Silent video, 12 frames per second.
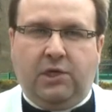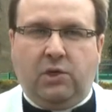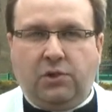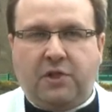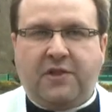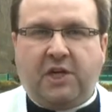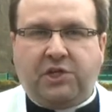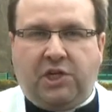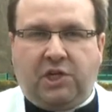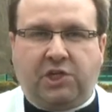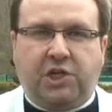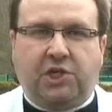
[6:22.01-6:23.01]
I ludzie
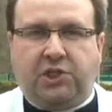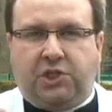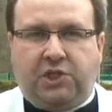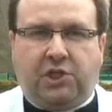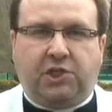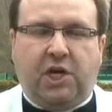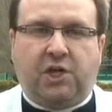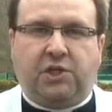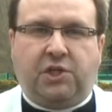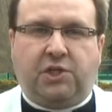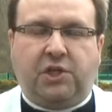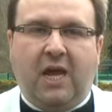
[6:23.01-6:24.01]
zaczęli grzeszyć i
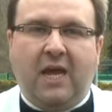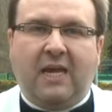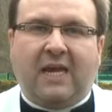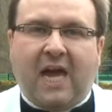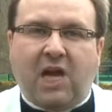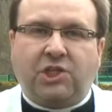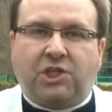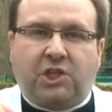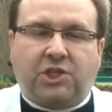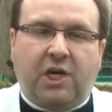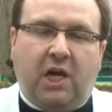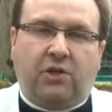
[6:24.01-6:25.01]
grzeszyć. I każdy
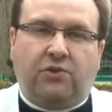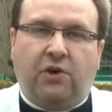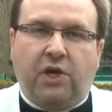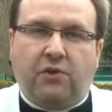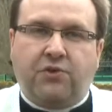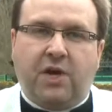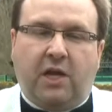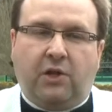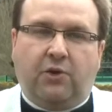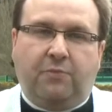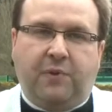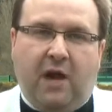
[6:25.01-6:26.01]
grzech to jedno
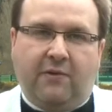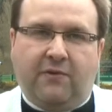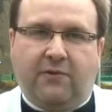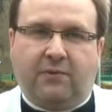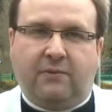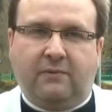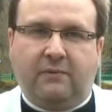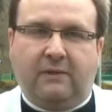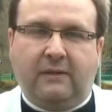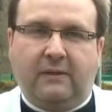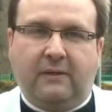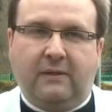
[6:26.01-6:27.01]
ziarenko piasku.
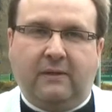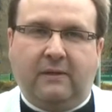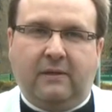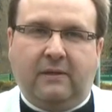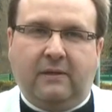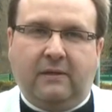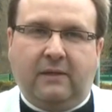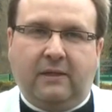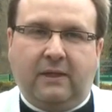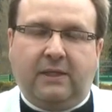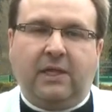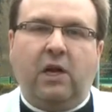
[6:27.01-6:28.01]

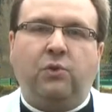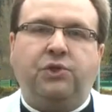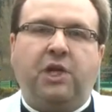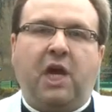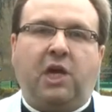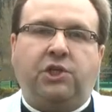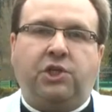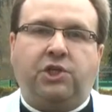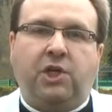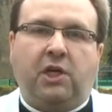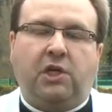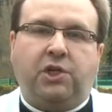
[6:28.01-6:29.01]
I tyle ludzi
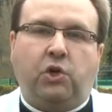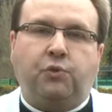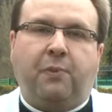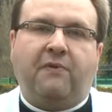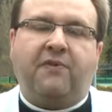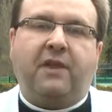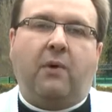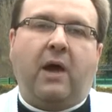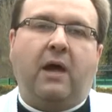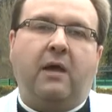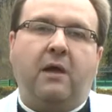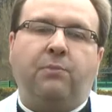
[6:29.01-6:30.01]
nagrzeszyli, że już
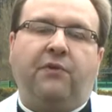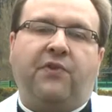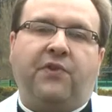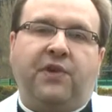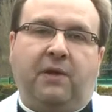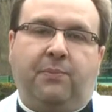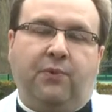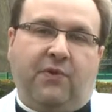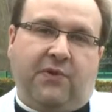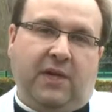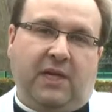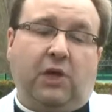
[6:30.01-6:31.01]
powstała pusty,
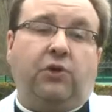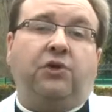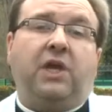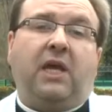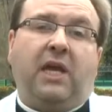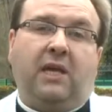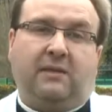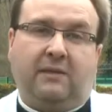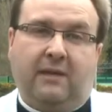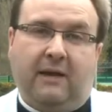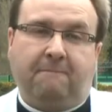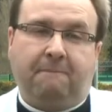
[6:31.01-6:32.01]
pustynia i to nie
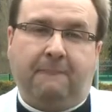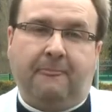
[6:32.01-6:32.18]
jedna.